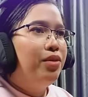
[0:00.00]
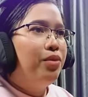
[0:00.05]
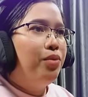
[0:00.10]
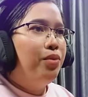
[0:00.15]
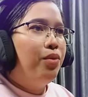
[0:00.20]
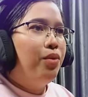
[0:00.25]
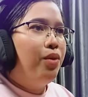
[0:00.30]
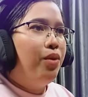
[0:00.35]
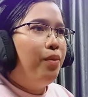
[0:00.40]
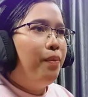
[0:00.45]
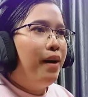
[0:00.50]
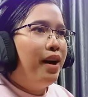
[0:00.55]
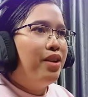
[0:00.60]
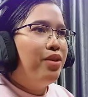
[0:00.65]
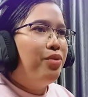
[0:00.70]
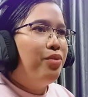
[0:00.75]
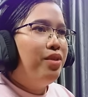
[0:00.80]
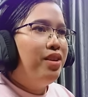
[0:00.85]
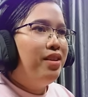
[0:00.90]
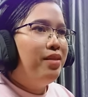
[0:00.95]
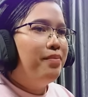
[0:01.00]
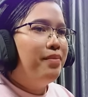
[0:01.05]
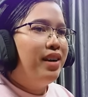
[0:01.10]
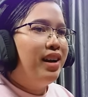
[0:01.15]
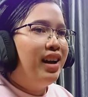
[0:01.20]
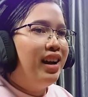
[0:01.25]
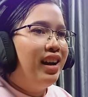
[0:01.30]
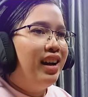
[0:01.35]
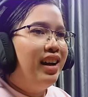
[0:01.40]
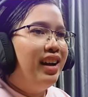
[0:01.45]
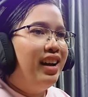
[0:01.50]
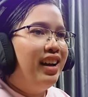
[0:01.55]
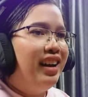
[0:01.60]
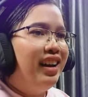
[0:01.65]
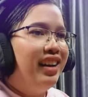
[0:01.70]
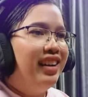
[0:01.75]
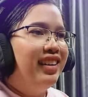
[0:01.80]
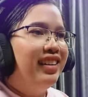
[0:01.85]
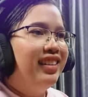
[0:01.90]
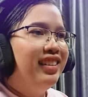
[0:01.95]
โอ้พายุหิมะ
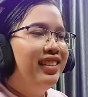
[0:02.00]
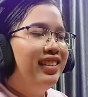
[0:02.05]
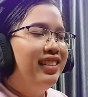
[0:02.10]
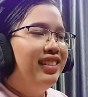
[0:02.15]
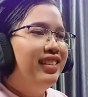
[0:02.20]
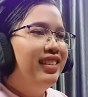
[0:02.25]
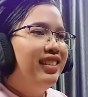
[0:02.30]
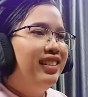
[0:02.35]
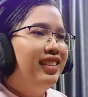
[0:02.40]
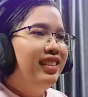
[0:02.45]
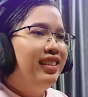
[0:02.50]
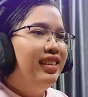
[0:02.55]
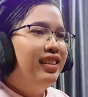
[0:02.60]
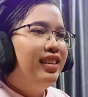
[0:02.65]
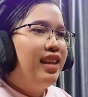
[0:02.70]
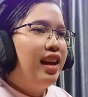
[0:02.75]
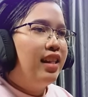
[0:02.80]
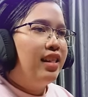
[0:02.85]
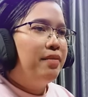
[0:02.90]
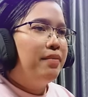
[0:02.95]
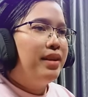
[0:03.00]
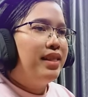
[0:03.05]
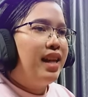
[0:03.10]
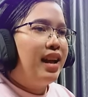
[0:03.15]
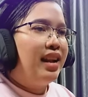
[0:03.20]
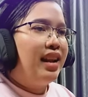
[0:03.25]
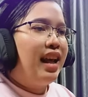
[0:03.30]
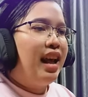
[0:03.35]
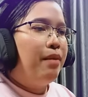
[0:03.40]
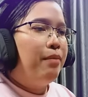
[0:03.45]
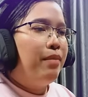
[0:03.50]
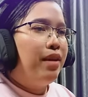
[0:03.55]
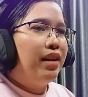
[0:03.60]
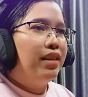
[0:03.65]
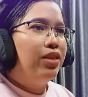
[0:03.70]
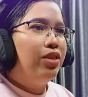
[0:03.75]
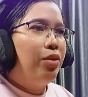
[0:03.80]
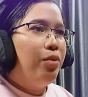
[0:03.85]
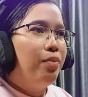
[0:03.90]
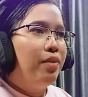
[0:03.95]
อยากจะไปตักน้ำ
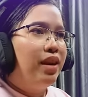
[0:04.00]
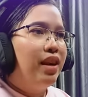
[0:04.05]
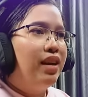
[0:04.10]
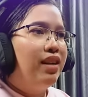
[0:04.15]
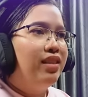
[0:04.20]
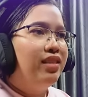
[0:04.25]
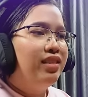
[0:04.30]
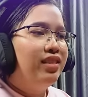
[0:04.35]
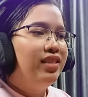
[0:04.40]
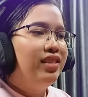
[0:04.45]
มาต้มค่ะ